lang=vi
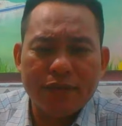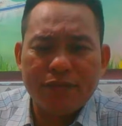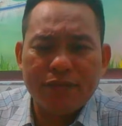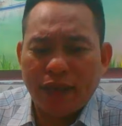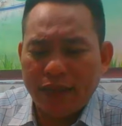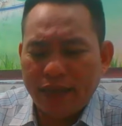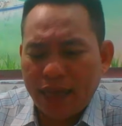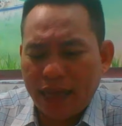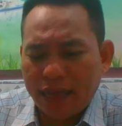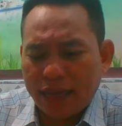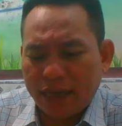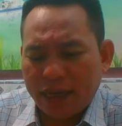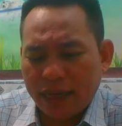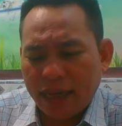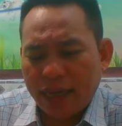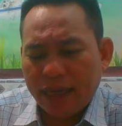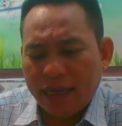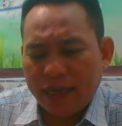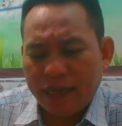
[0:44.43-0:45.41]
phải hàng
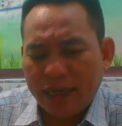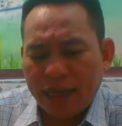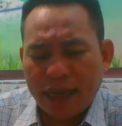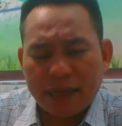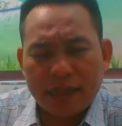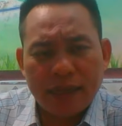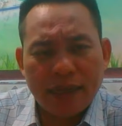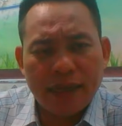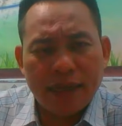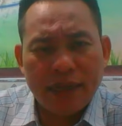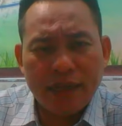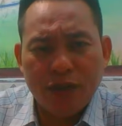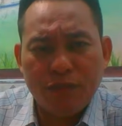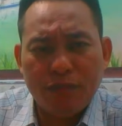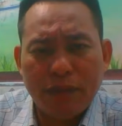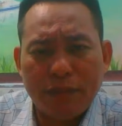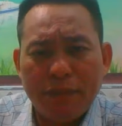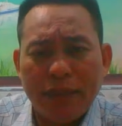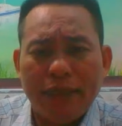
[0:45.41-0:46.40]
ngày hoặc là
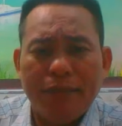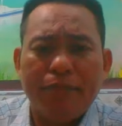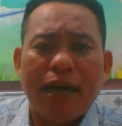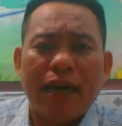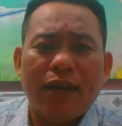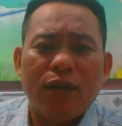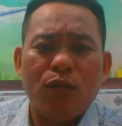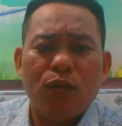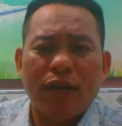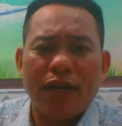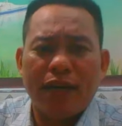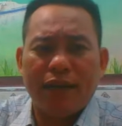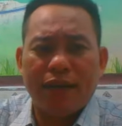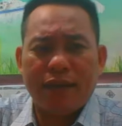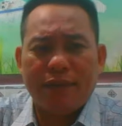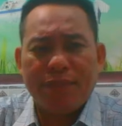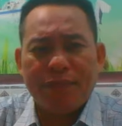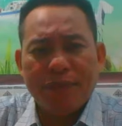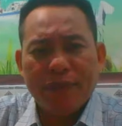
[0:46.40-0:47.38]
nếu mà mình bận
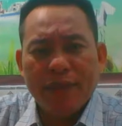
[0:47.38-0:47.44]
quá